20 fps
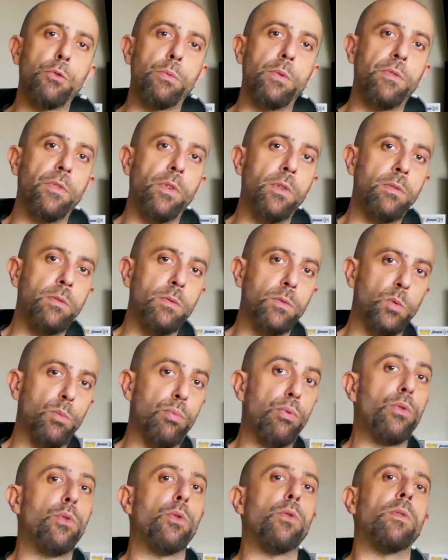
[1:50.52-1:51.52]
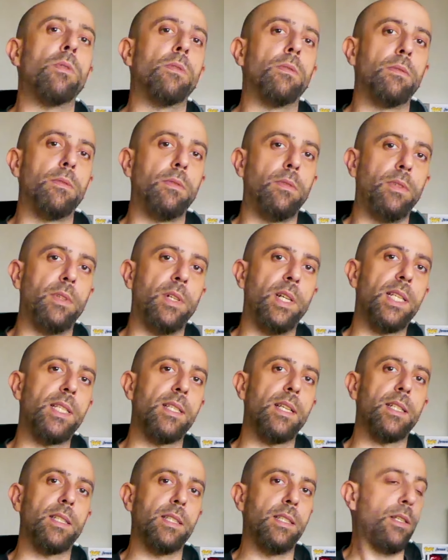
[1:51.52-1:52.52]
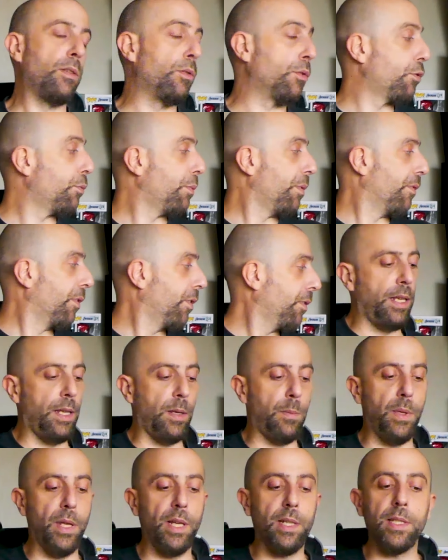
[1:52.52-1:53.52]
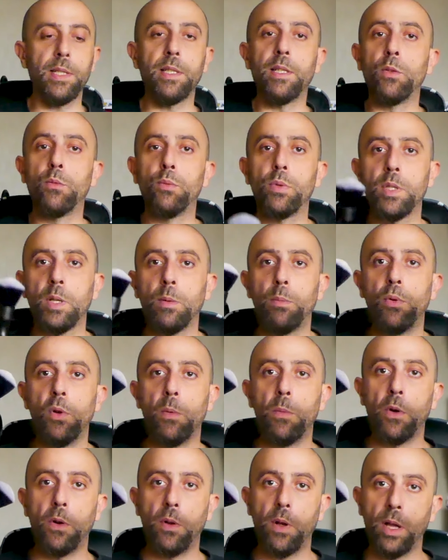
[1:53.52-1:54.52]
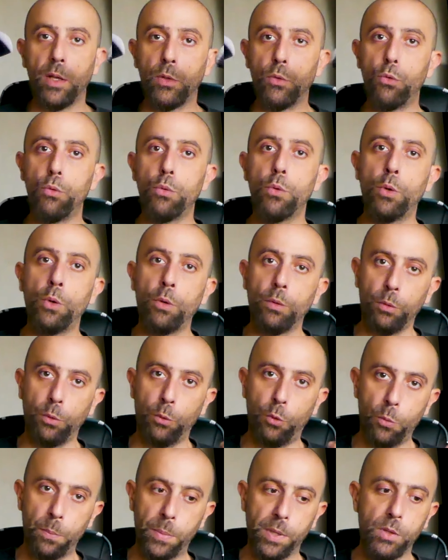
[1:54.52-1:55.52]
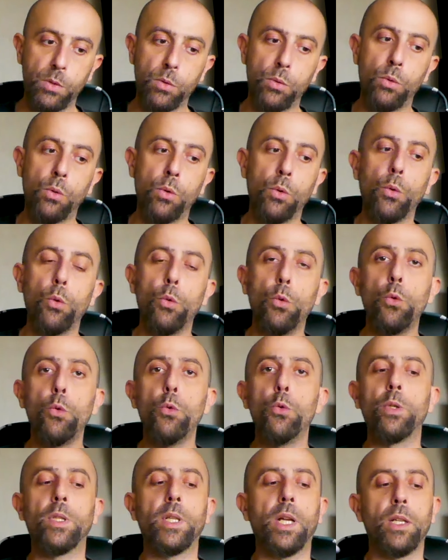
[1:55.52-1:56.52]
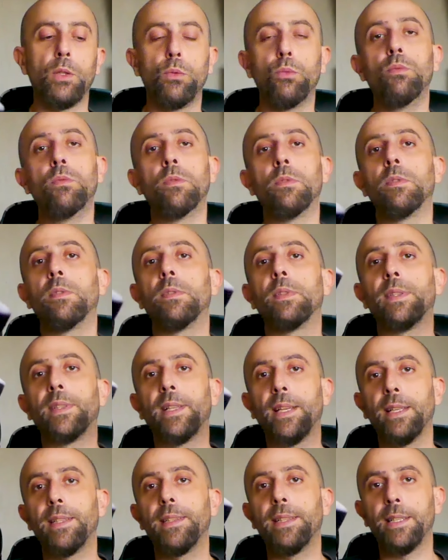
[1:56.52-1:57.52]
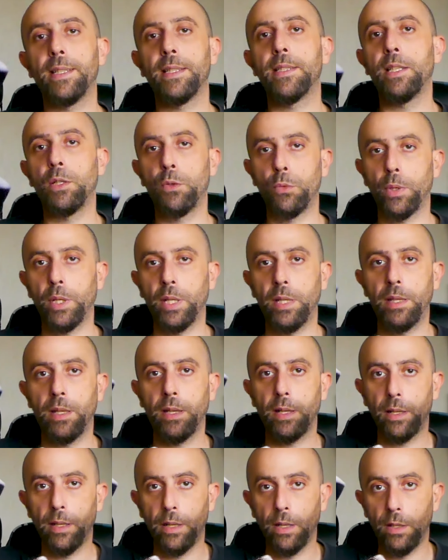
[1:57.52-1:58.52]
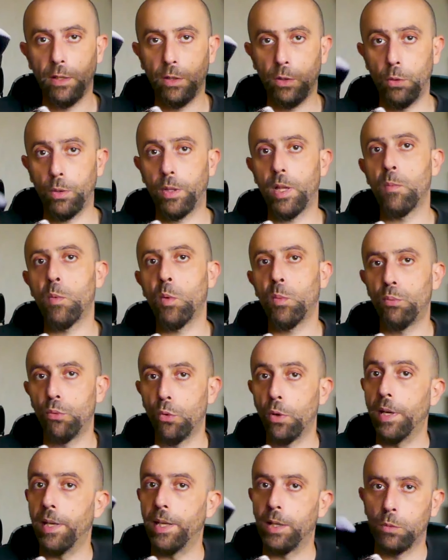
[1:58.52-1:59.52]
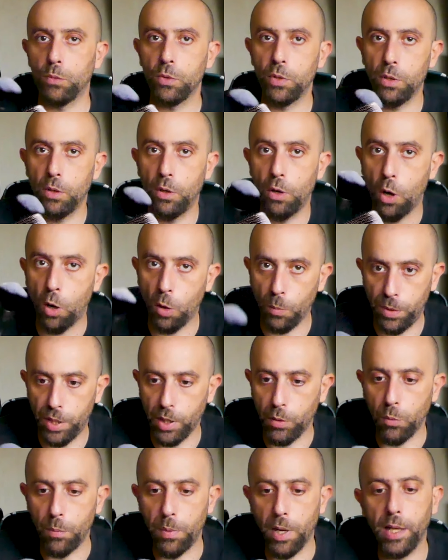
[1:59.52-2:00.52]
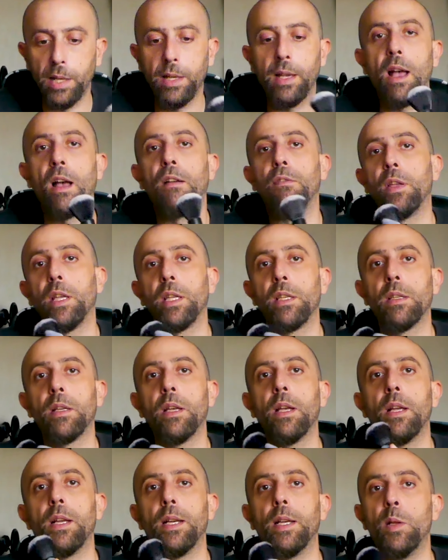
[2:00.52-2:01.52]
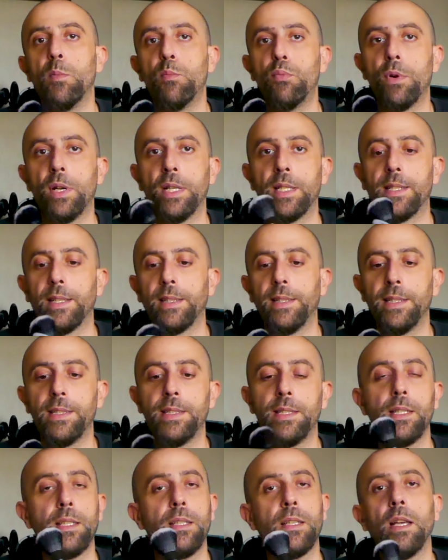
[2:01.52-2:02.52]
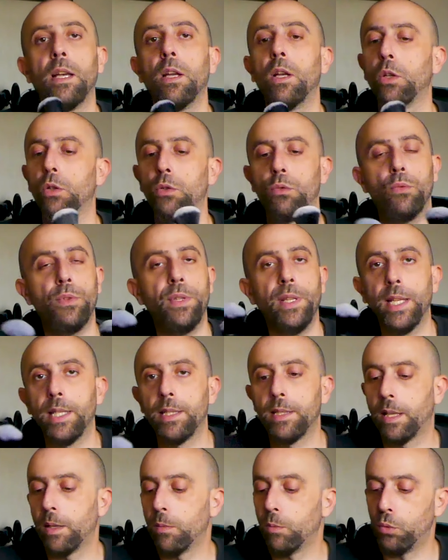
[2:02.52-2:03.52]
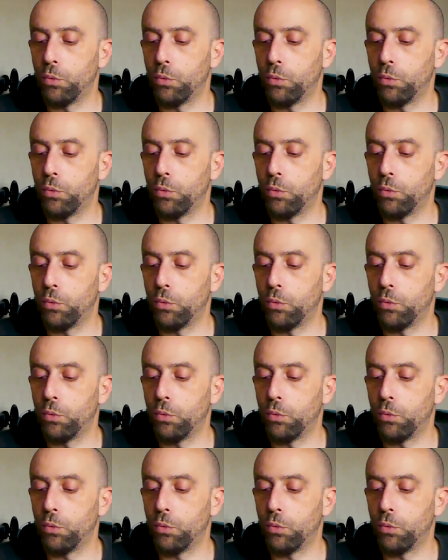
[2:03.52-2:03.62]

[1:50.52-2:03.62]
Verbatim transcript: suivant, ou plutôt les articles suivants, eh bien, c'est tout simplement un duo de pinceaux ultra doux, très très sécuritaire, notamment pour les consoles en piano black, avec les poils synthétiques d'une extrême